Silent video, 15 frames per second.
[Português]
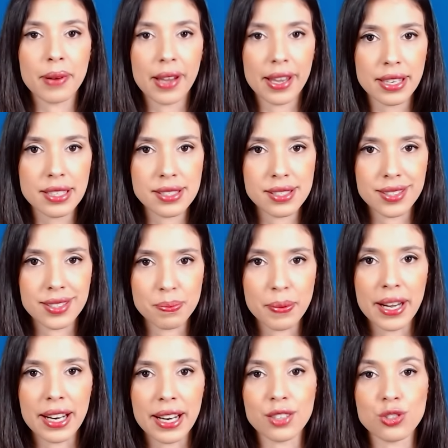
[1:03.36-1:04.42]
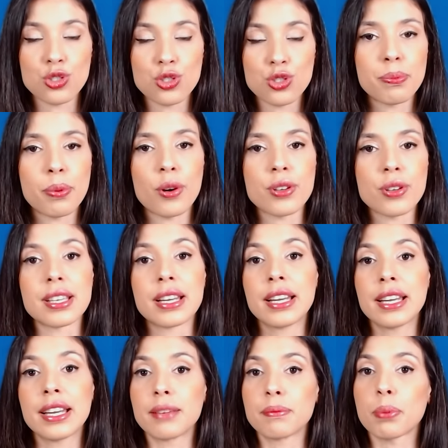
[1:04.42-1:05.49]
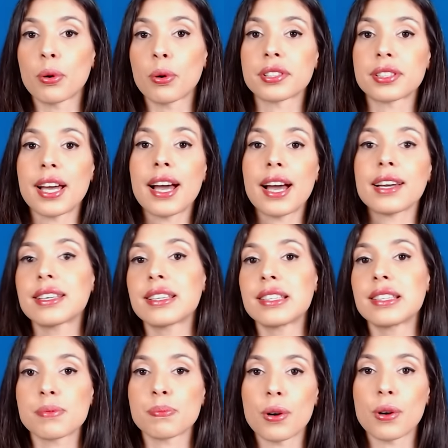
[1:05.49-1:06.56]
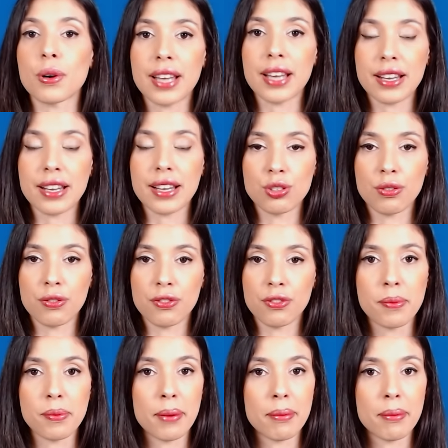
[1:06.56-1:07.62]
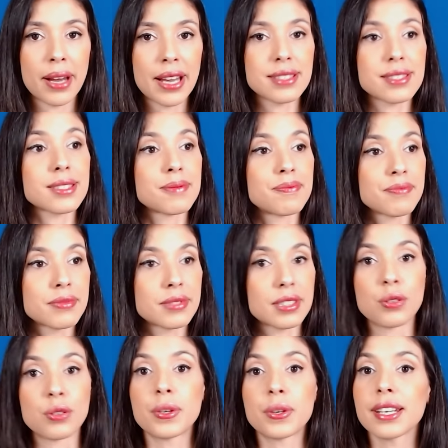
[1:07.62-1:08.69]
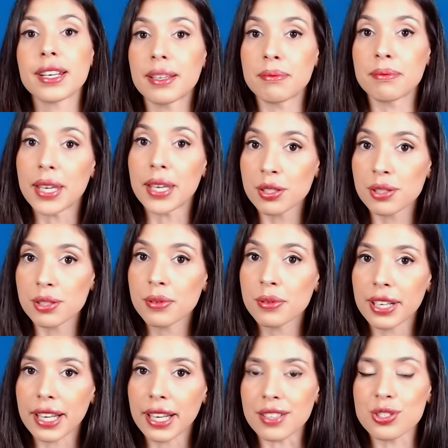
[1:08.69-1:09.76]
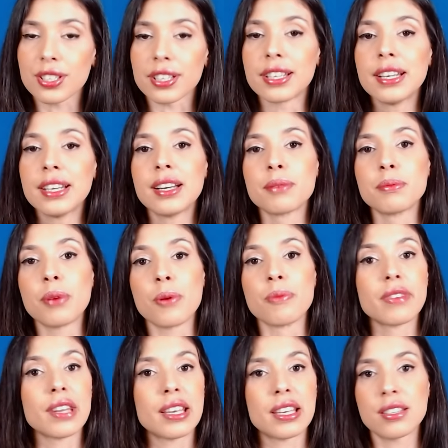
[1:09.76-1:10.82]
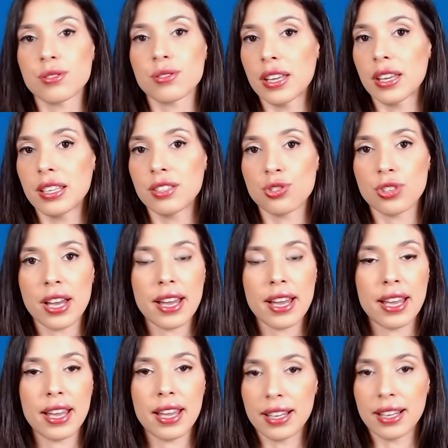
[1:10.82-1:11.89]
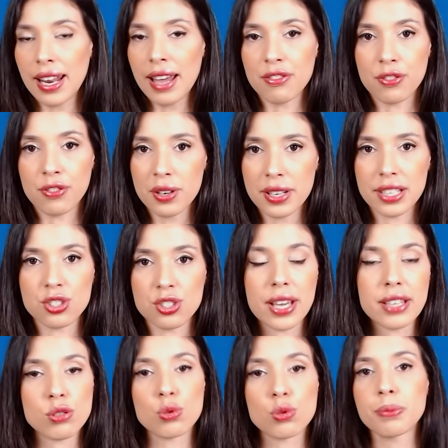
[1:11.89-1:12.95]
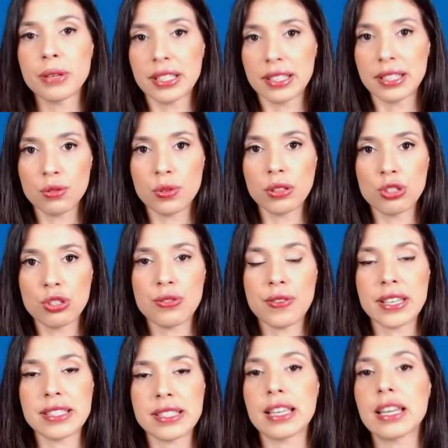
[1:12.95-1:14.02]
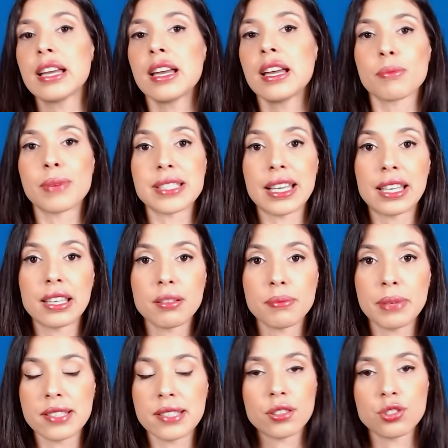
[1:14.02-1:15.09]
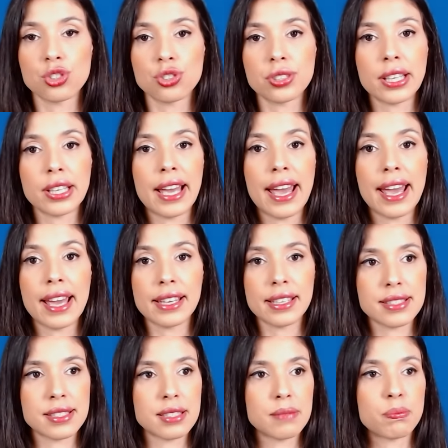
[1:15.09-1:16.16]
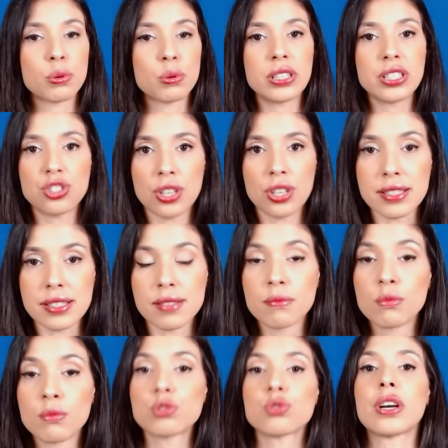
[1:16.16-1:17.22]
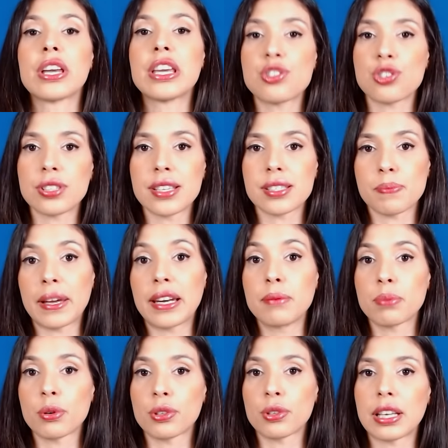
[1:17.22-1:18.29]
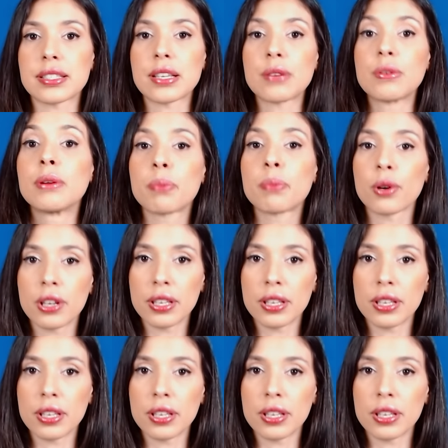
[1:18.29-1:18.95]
países para que a gente possa importar e exportar de forma mais tranquila e menos burocrática. Bom, isso aí já é lá fora, já é super tranquilo de fazer. Mas aqui no Brasil a gente tem regras e políticas muito rígidas para importação e